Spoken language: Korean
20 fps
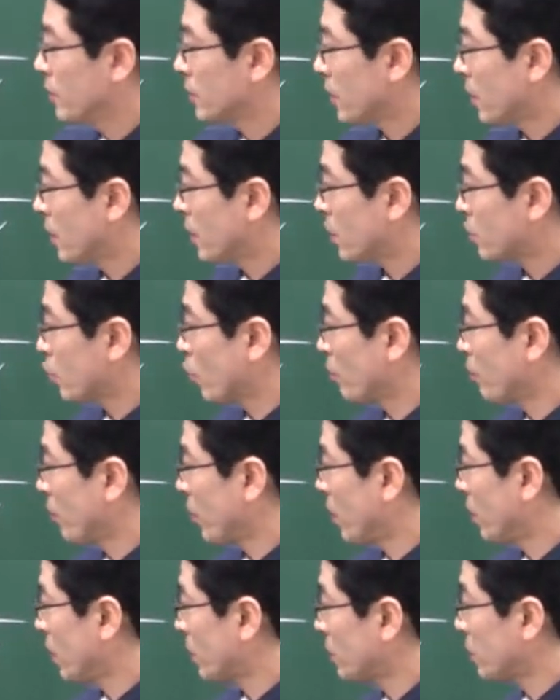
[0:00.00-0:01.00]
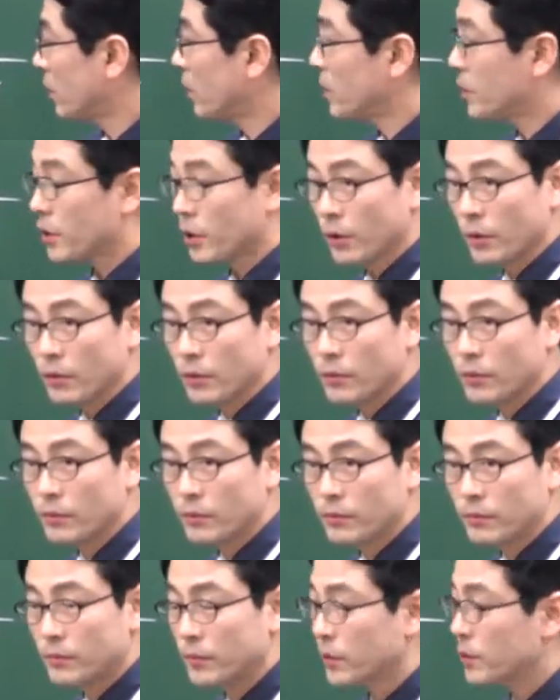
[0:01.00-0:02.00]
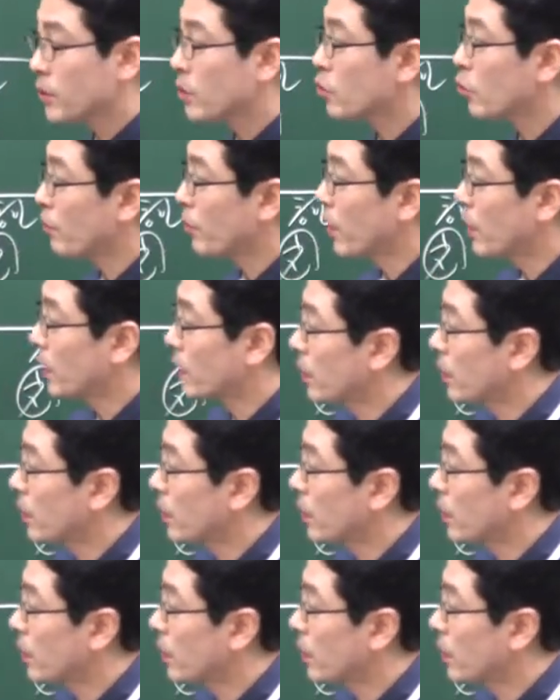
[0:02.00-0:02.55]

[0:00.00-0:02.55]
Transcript: 자, 일단 종별 다 틀리죠? 그죠? 종별